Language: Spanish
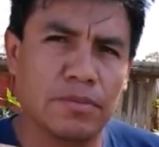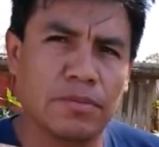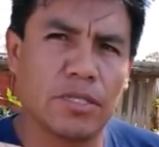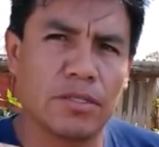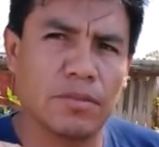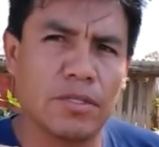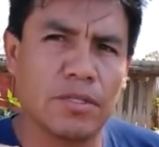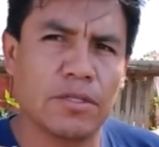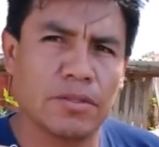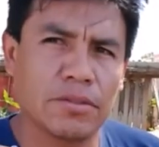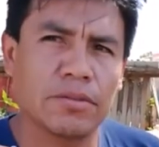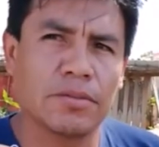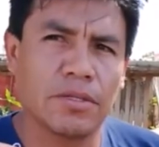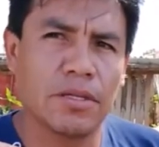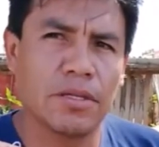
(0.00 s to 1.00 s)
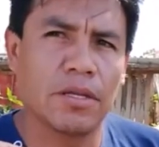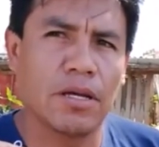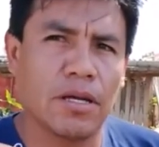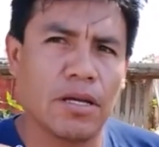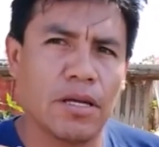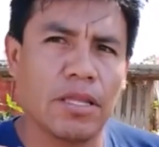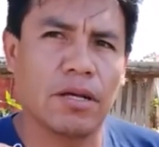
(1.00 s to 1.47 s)
más o menos,
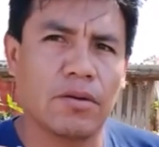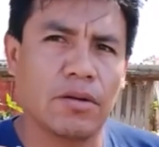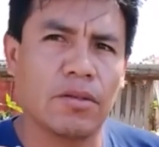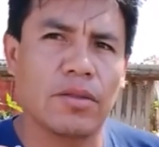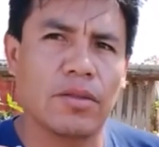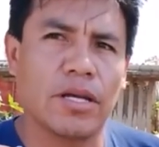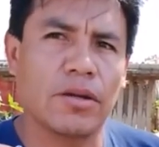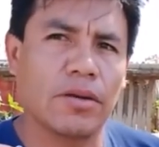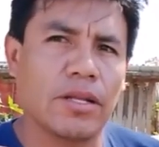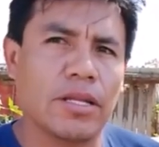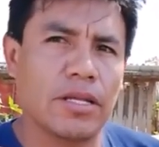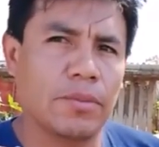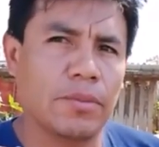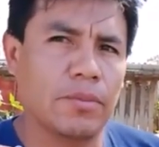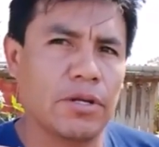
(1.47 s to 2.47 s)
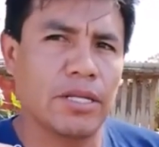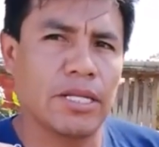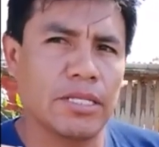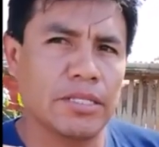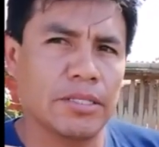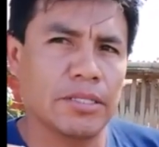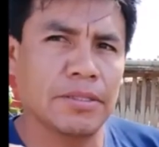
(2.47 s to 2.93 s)
andan corriendo ya con el equipo
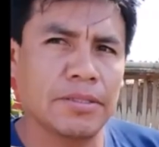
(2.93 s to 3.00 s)
Arenas.